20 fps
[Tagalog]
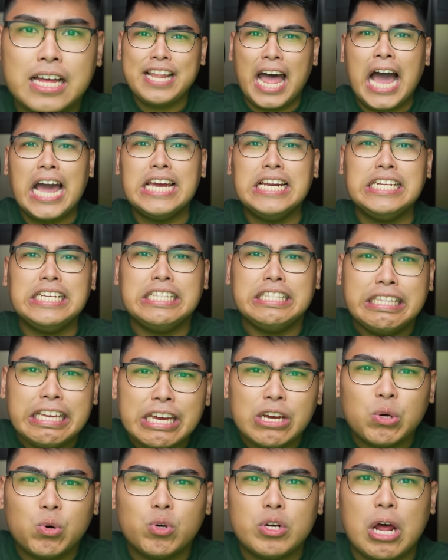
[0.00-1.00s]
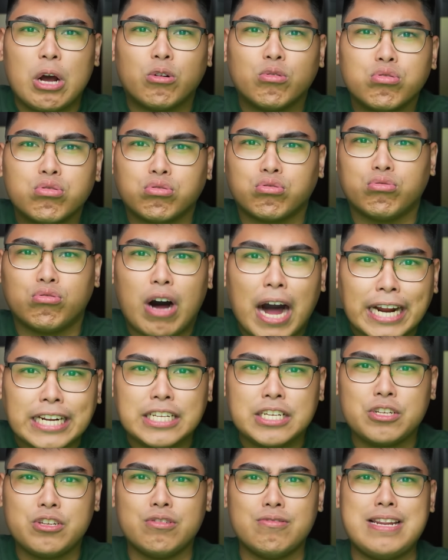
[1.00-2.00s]
Dahil hindi ko
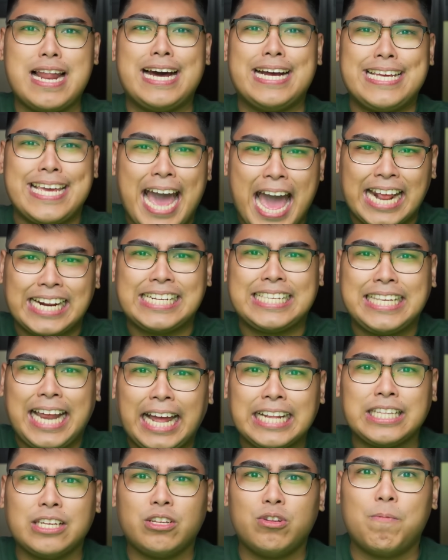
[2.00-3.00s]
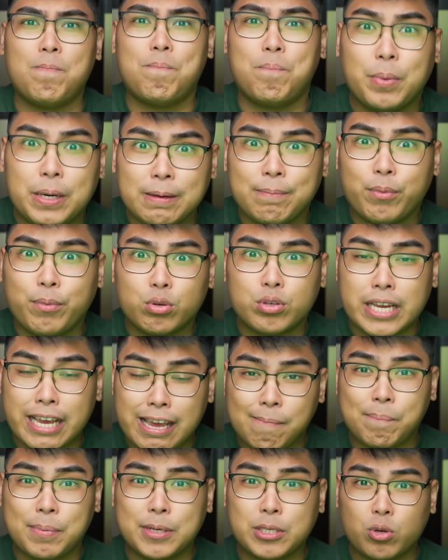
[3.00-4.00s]
nagustuhan yung nangyari sa atin nung previous
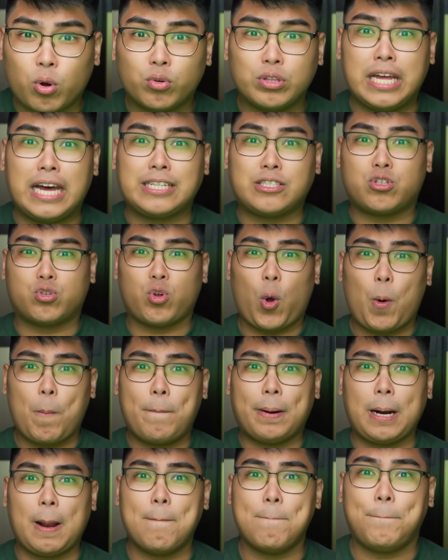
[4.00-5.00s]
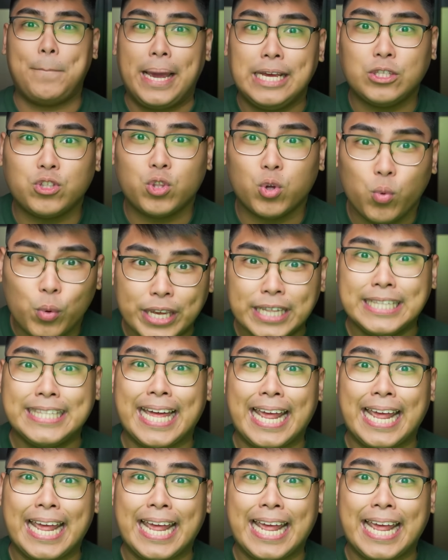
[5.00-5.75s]
episode at sobrang pay to win